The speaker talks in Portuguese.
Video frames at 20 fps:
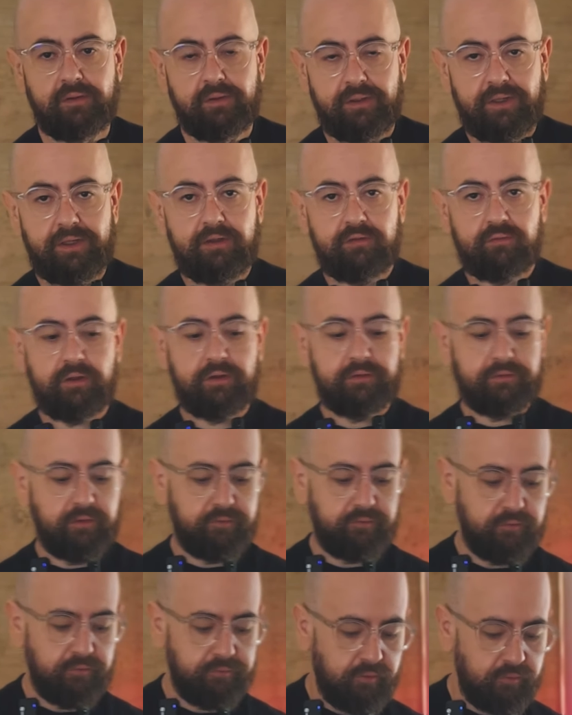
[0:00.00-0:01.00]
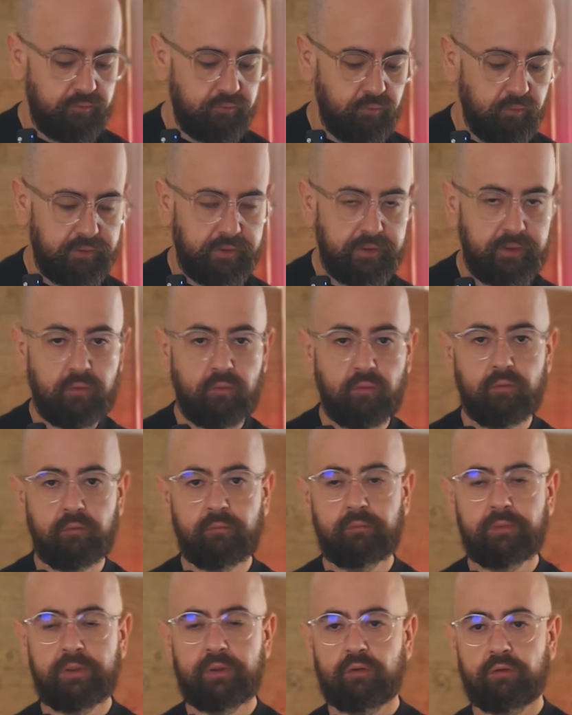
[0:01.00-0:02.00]
É isso aí, gente. Eu já estou aqui
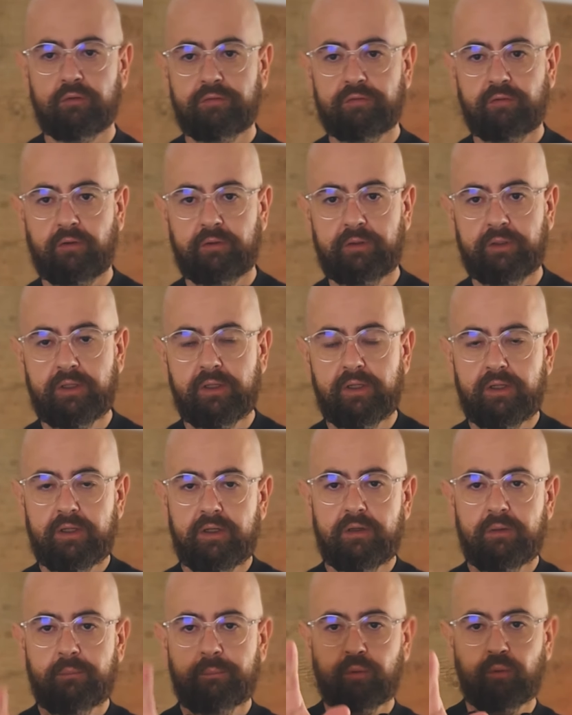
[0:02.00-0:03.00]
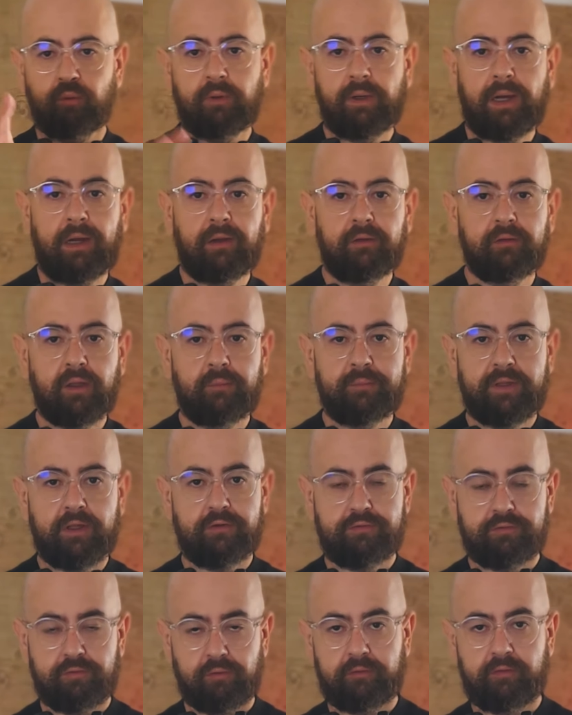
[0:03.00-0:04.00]
com o microfone plugado na minha
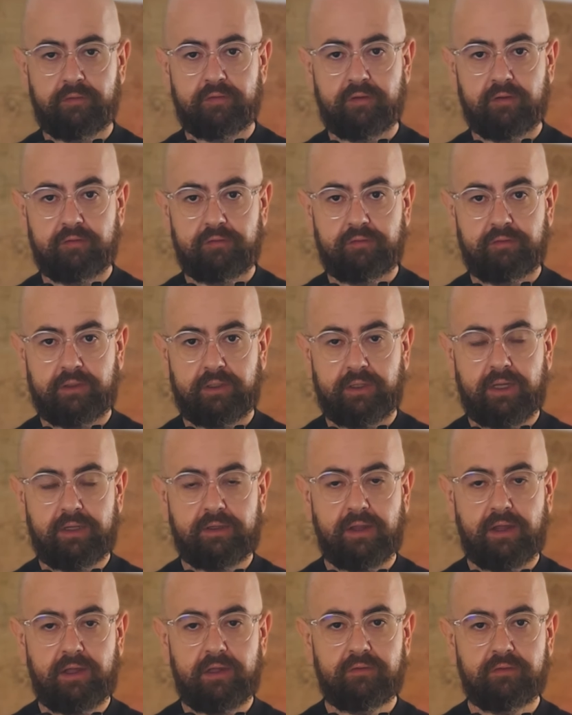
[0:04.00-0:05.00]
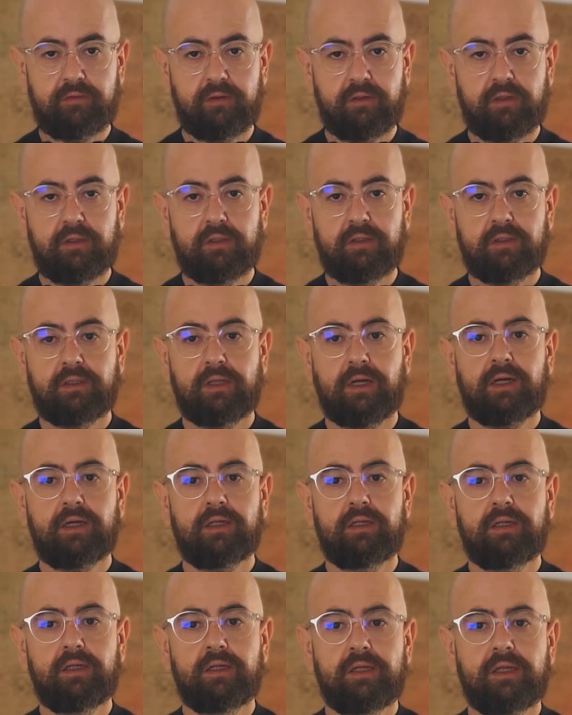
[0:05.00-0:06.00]
Sony ZV-E10, tá?